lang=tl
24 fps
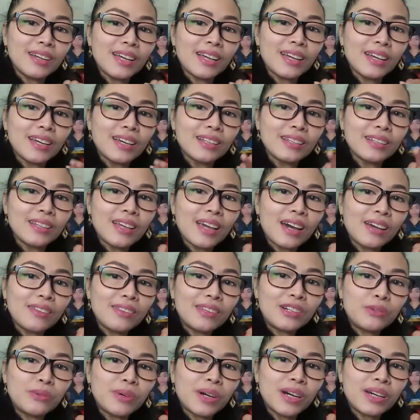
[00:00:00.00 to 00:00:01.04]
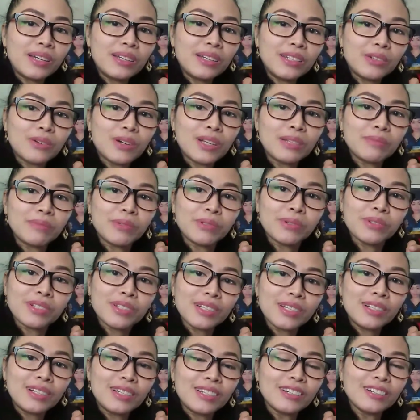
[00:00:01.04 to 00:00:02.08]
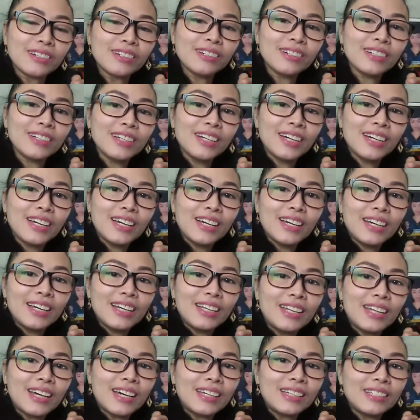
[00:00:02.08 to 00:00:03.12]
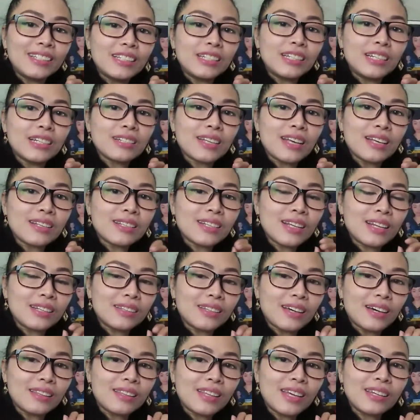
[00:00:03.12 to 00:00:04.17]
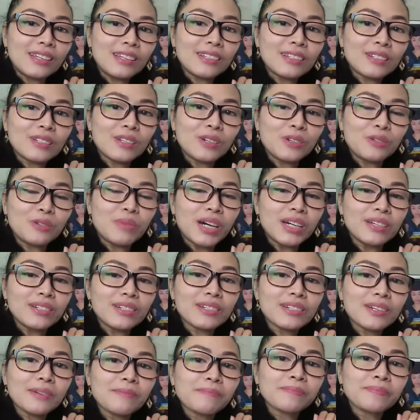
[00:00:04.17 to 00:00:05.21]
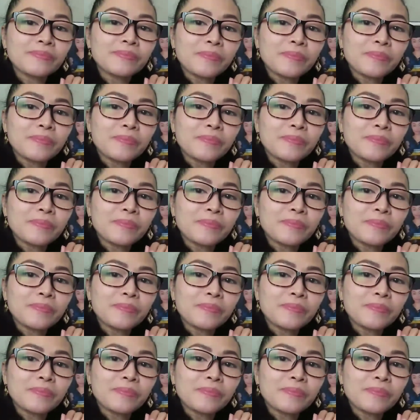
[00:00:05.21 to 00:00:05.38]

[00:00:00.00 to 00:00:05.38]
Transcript: And the other one, di ko alam kung sino na hindi nagsasalita. Thank you so much.